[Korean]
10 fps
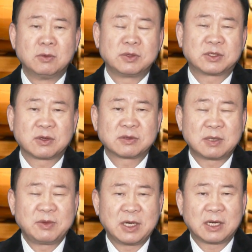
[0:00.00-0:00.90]
우리
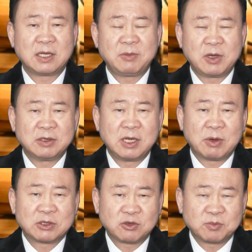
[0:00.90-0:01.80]
성삼위 하나님의
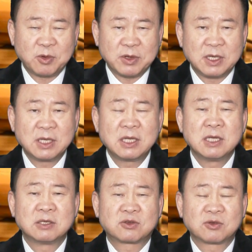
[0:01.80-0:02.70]
은혜와 축복이
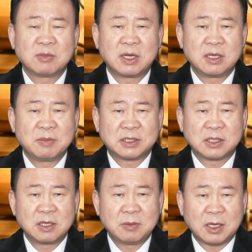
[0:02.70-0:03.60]
충만히
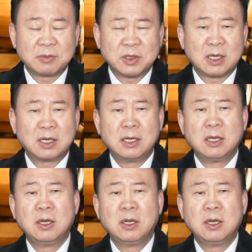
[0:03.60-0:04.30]
임하시기를 바랍니다.